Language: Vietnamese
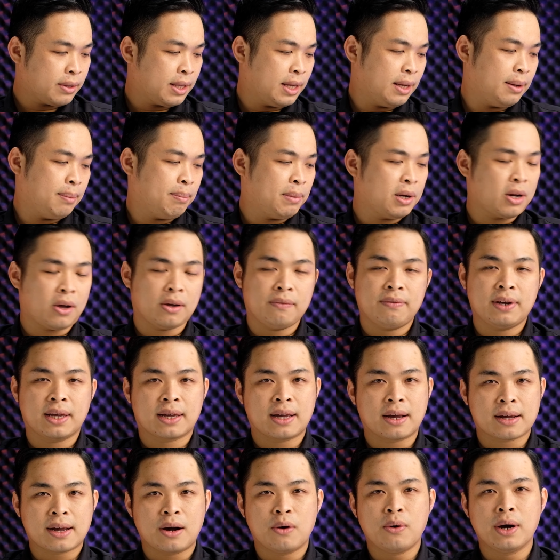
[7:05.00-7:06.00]
thì mình nói về
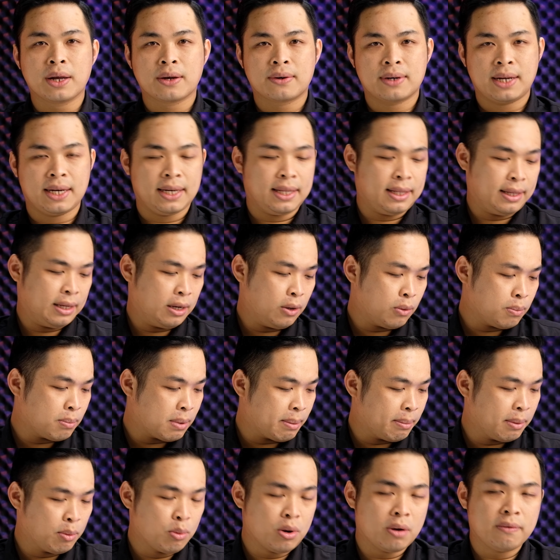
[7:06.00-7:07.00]
cái cấu hình con này đi thì lúc
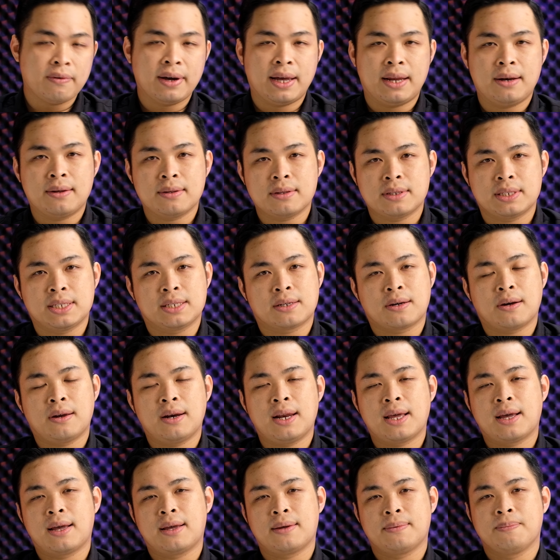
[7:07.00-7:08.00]
mà mình mua về nó chỉ có
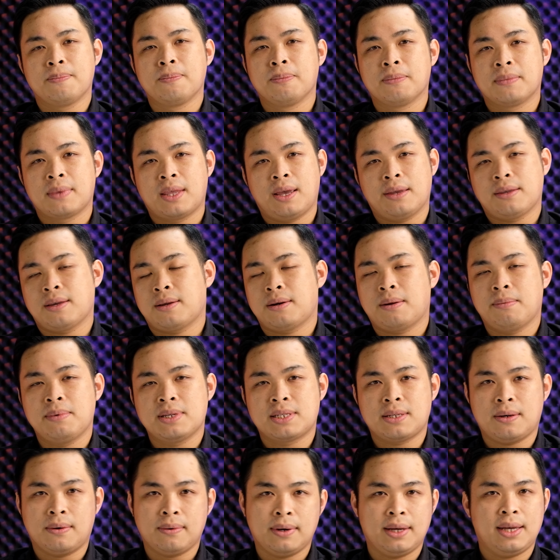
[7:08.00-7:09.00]
là
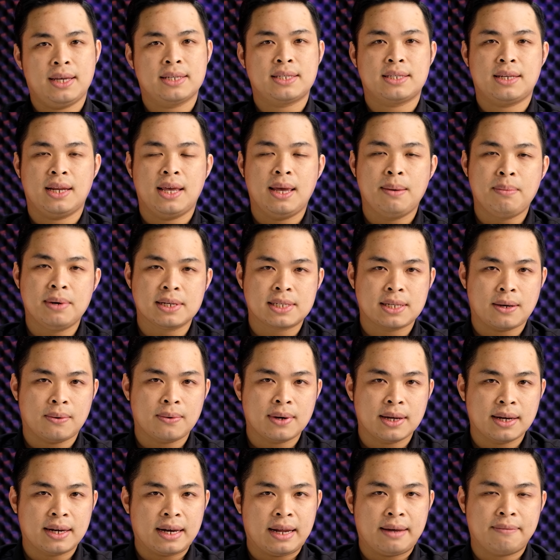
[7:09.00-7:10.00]
256 GB SD
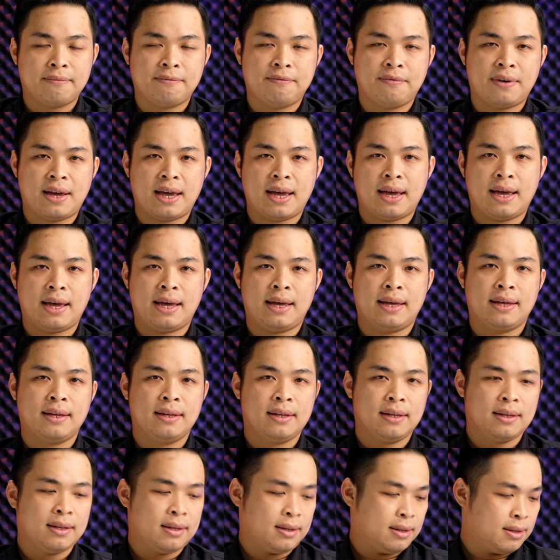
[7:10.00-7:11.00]
16 GB RAM và
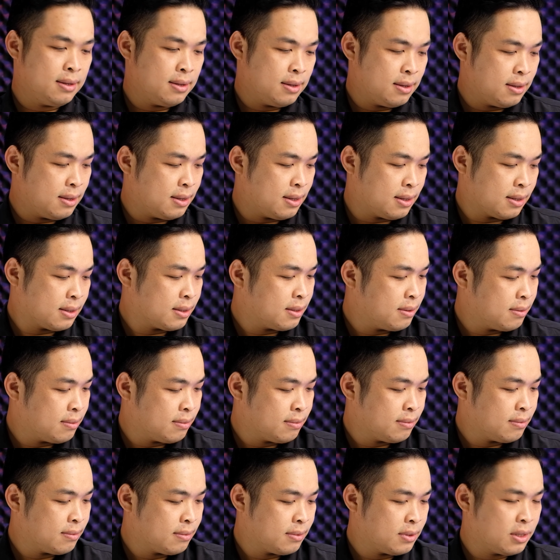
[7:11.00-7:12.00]
à,
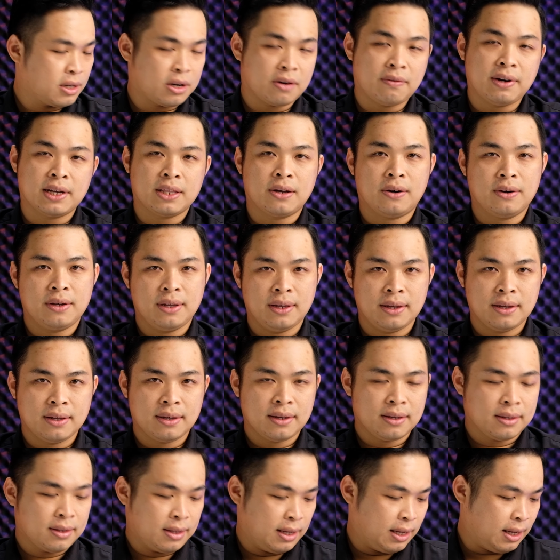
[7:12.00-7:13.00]
chỉ có vậy thôi
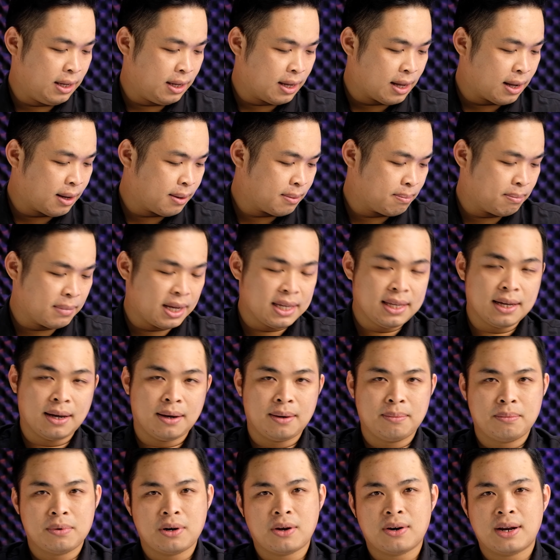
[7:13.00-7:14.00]
thì uh, bây
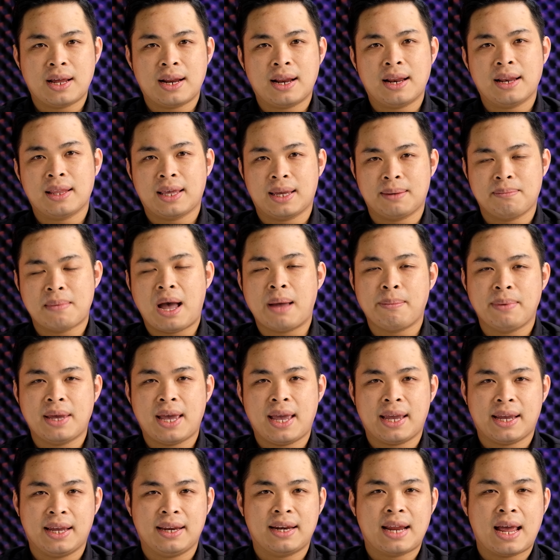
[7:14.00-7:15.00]
giờ nó đã thành
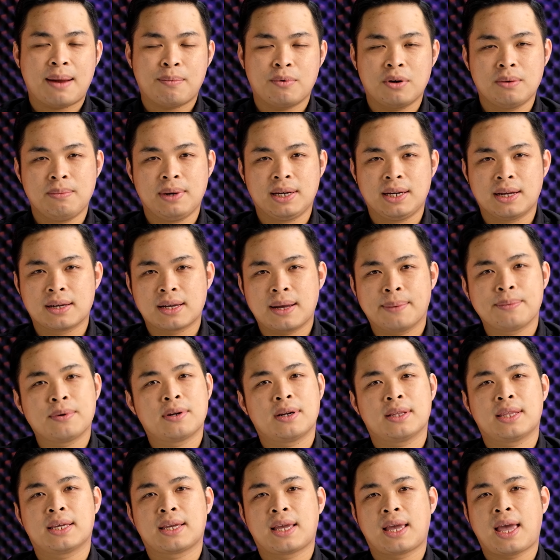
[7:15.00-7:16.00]
32 GB rồi mình nâng cấp
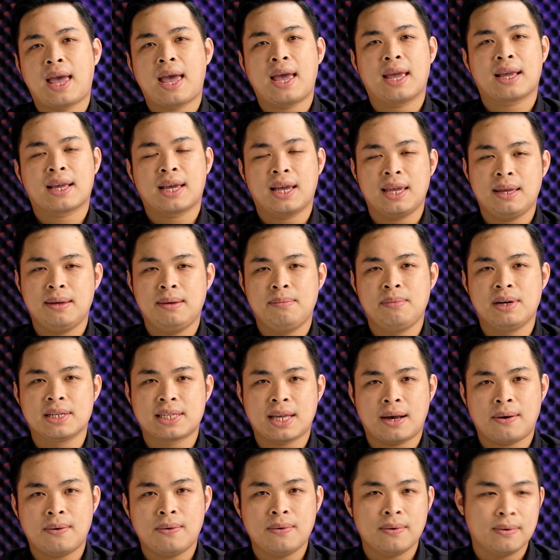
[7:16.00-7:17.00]
cho nó thành hai cây
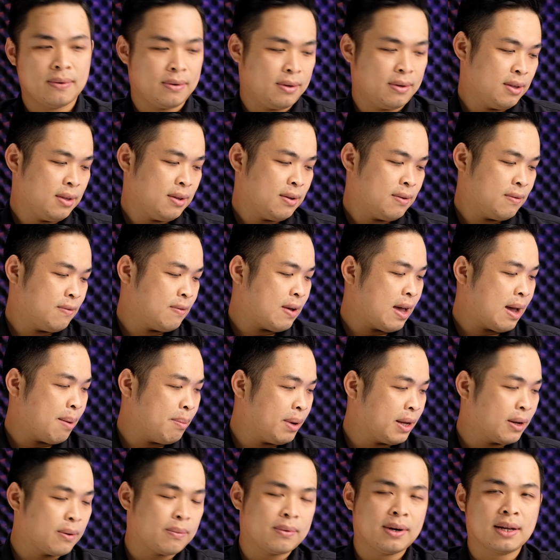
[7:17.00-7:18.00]
16 và
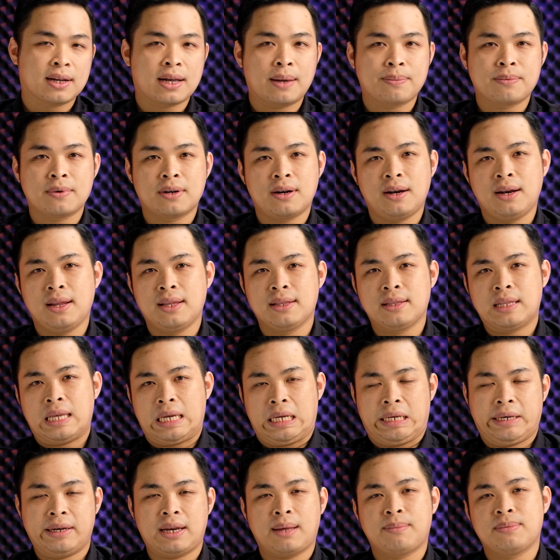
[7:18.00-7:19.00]
mình cũng nâng cấp cho nó lên
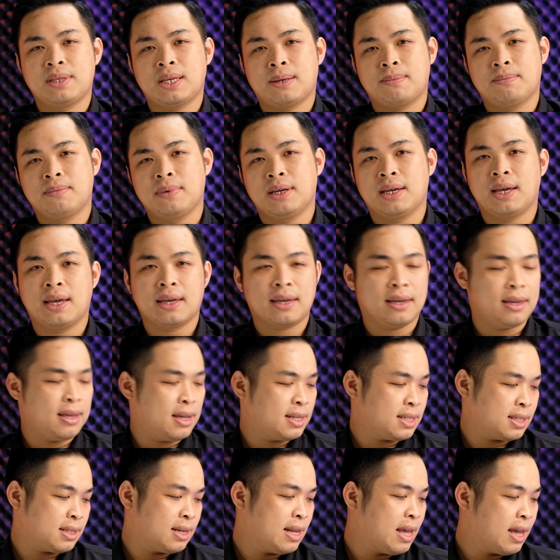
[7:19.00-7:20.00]
thành 512 GB
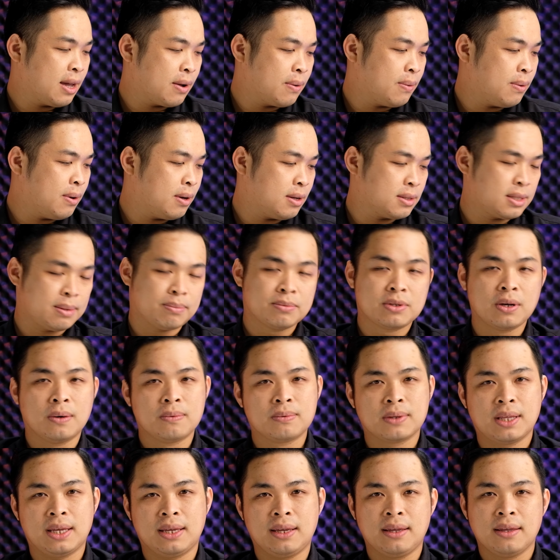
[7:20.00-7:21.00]
SSD của
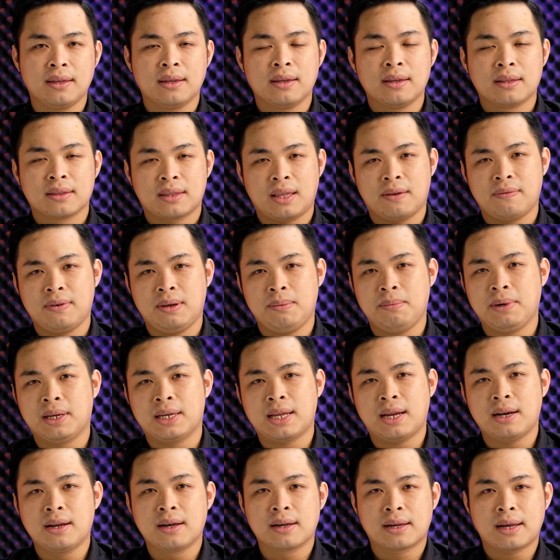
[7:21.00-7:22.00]
Samsung thì tại vì
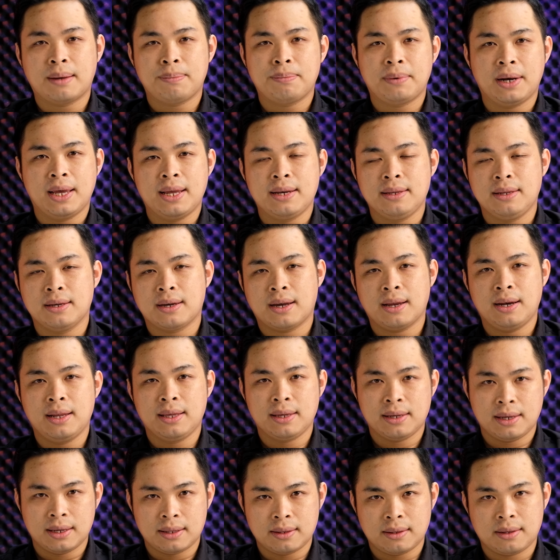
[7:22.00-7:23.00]
mình đã nâng cấp lên những cái
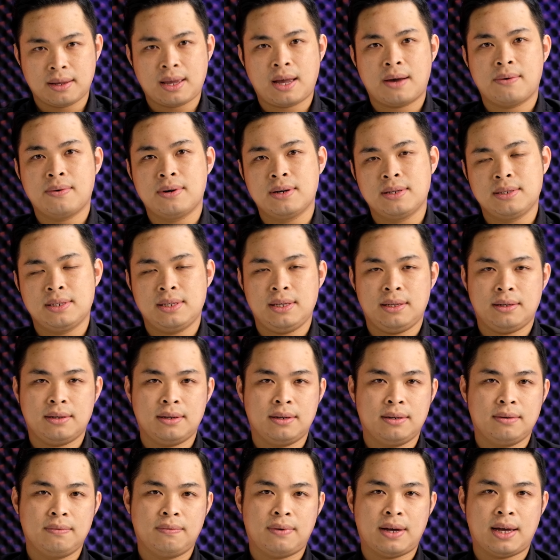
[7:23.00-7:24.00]
linh kiện cao hơn xịn
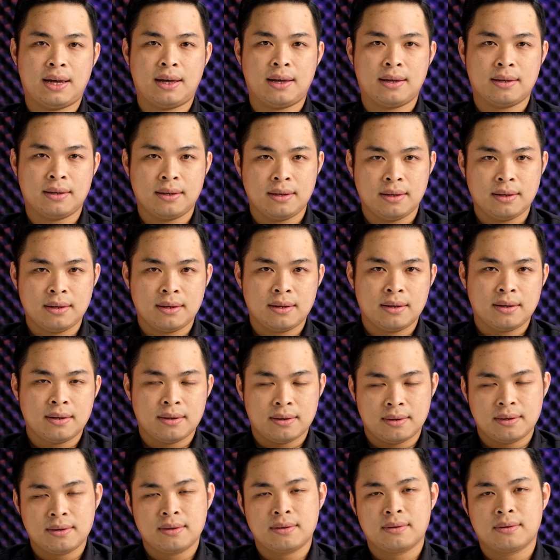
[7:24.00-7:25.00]
hơn và
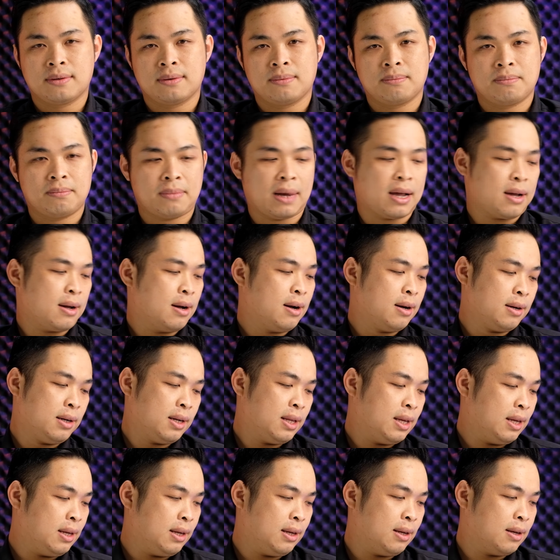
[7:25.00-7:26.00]
mắc
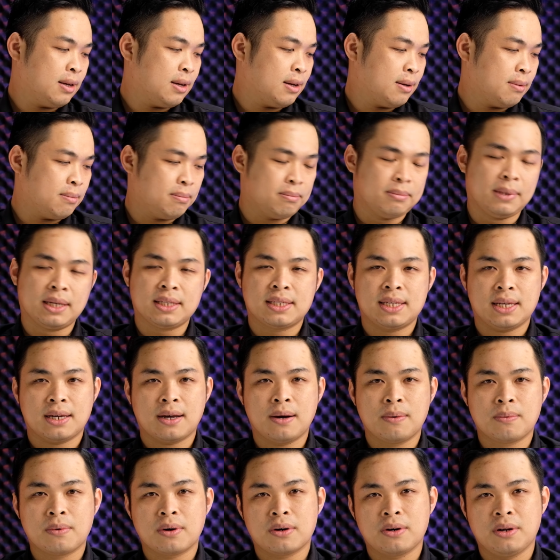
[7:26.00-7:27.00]
hơn thì uh, mình sẽ
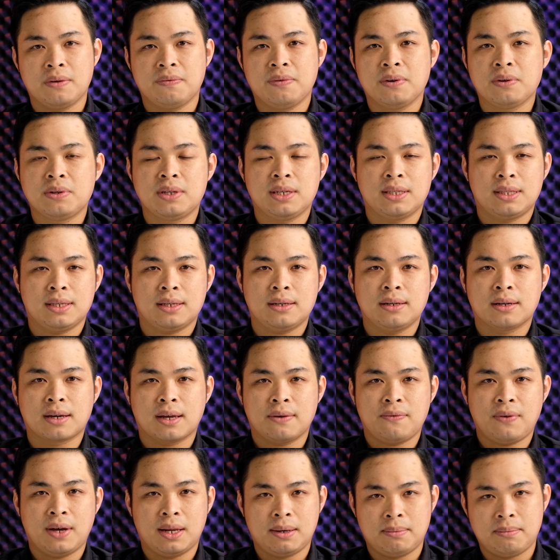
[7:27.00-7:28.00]
không có review chi tiết được
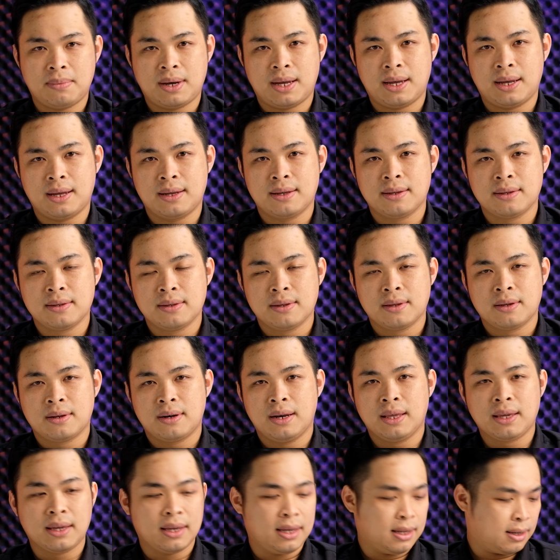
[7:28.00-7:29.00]
cái phần mà
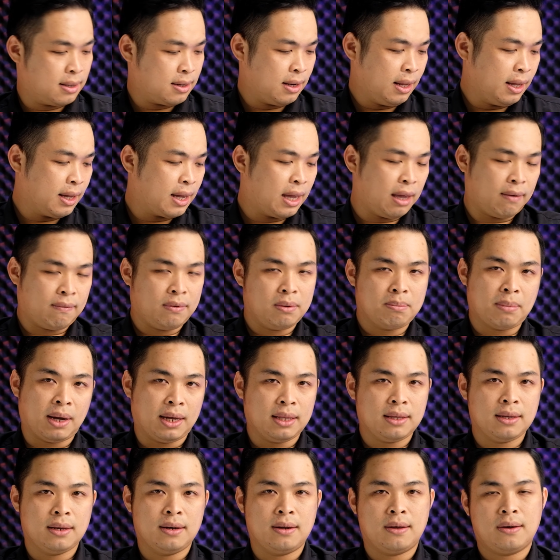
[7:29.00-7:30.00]
linh kiện đi kèm với
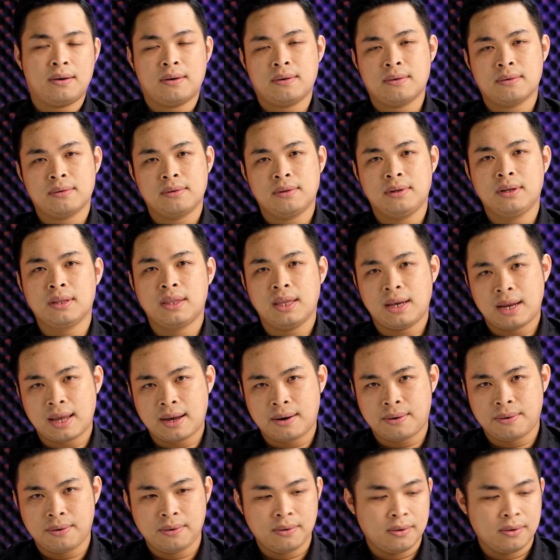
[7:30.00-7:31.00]
máy thì nó như thế nào